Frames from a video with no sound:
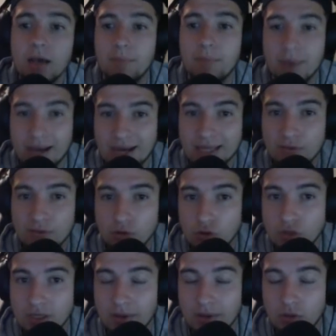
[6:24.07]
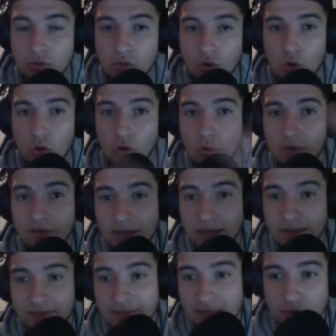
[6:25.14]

mais gardez votre deuxième anneau gorgorifiant en inventaire,